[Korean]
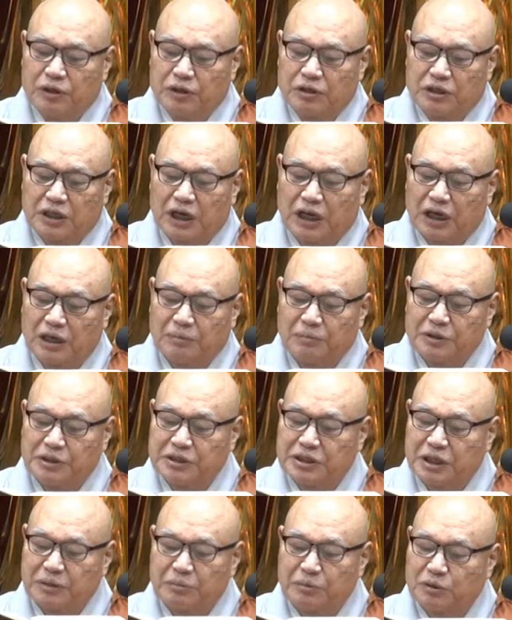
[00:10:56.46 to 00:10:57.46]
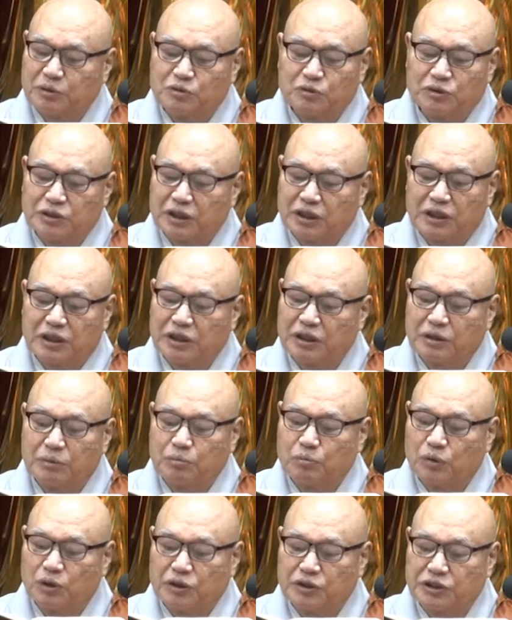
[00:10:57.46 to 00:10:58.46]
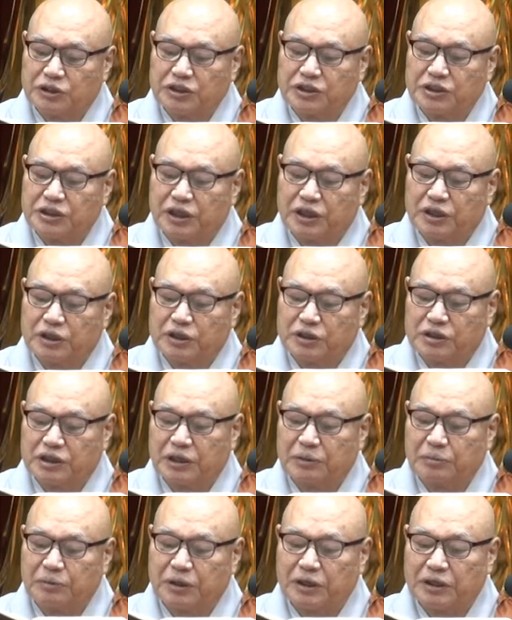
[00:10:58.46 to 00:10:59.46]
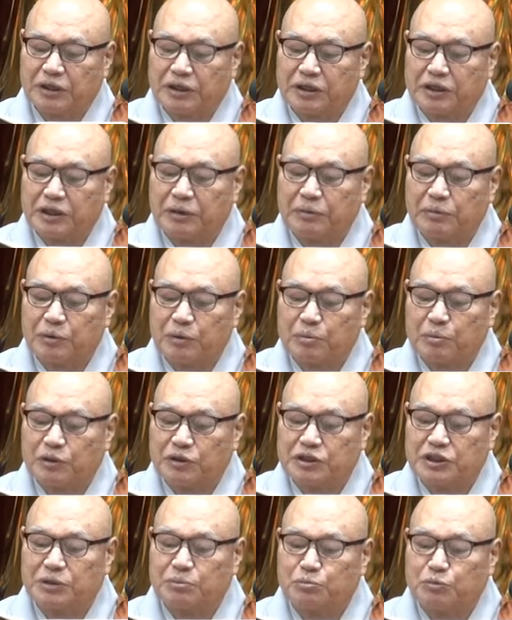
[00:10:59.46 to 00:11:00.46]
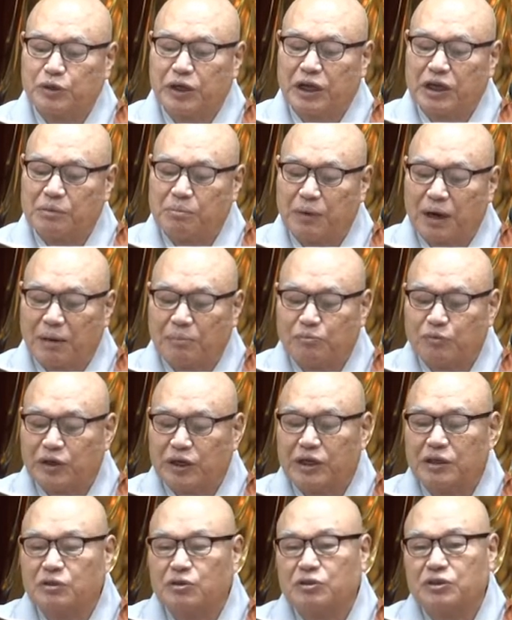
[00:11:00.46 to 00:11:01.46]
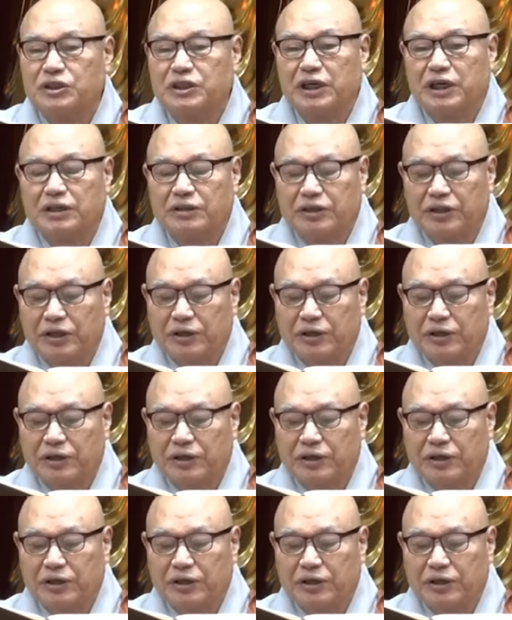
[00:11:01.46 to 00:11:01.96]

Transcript: 사람의 생명 숫자나 이건 뭐 전체 생명에다 되면 뭐 천분의 일, 만분의 일도 채 안